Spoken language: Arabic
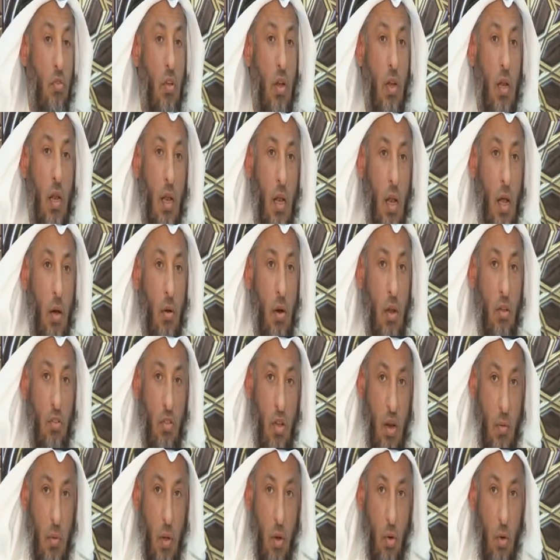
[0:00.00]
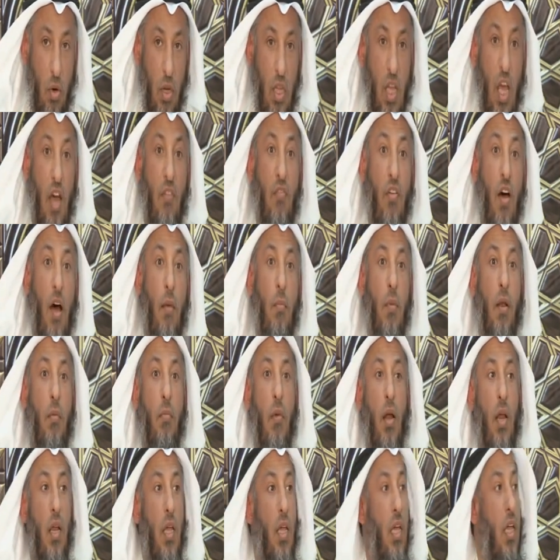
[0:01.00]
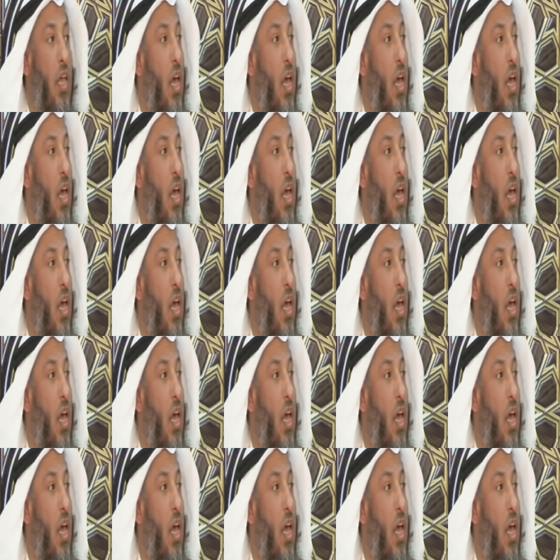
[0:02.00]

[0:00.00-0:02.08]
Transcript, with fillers: صلى الله عليه وسلم يقول كفى بالمرء